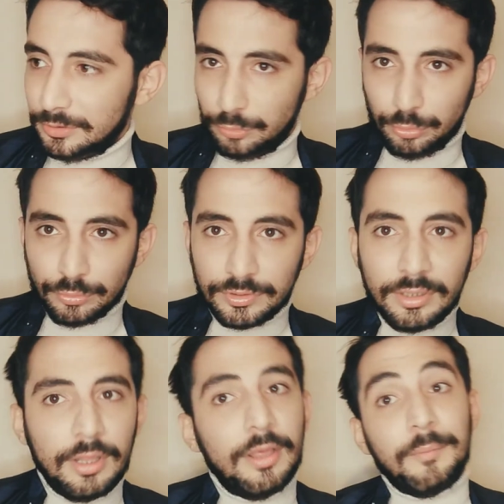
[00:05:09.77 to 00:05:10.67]
istiyorsan
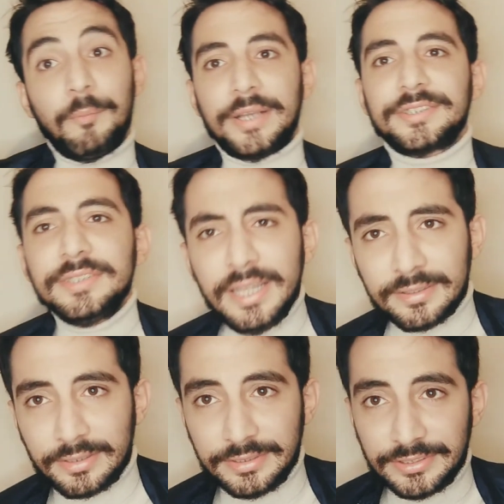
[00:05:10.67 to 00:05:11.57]
başka
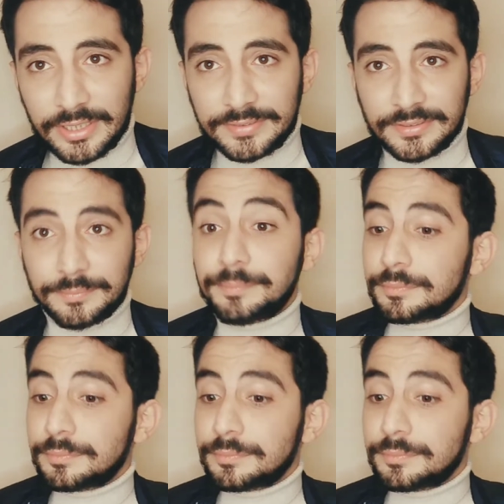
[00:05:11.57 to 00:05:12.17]
yerde arayacaksın.